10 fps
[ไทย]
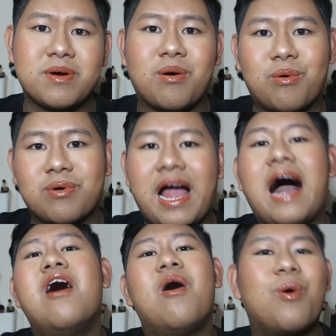มือของคุณ
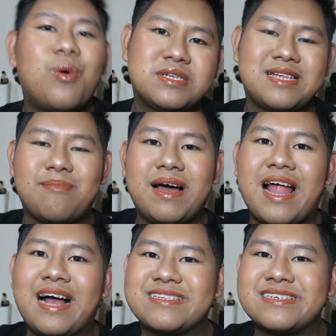ค่ะว่าคุณสามารถ
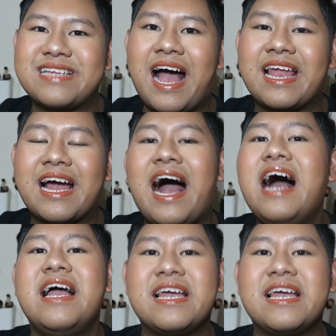หาซื้อได้นะคะ